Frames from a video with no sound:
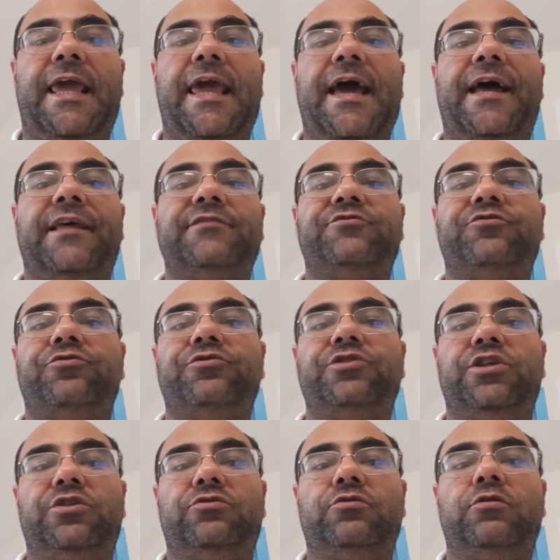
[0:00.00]
che ha
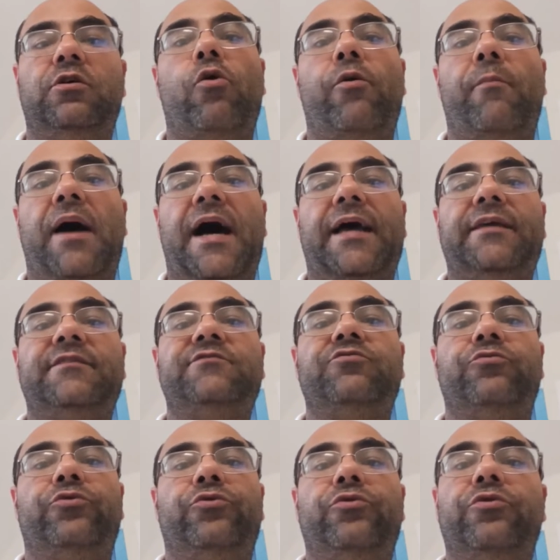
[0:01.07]
esordito ormai
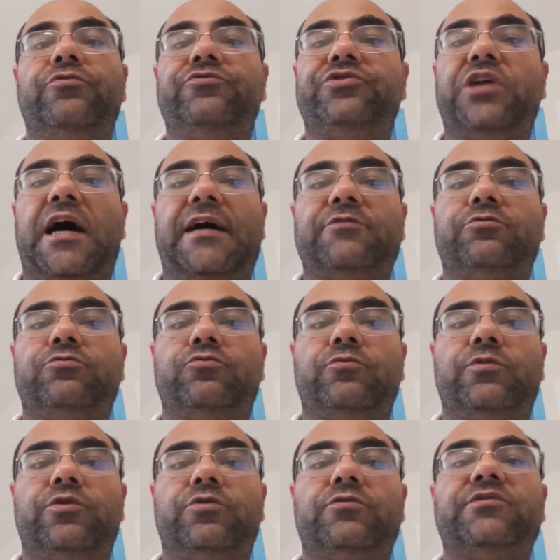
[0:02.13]
sul lontano
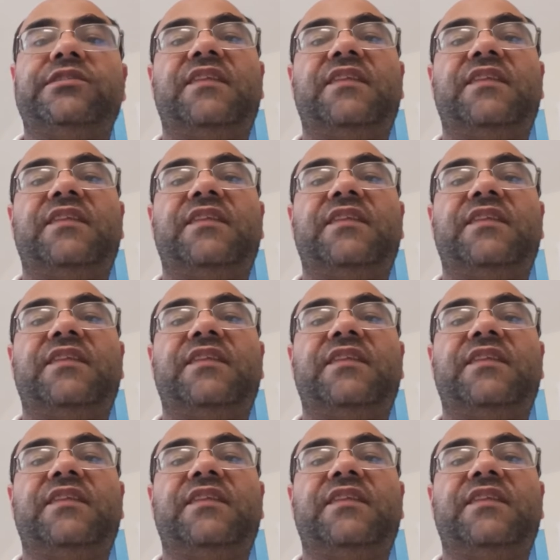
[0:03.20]
numero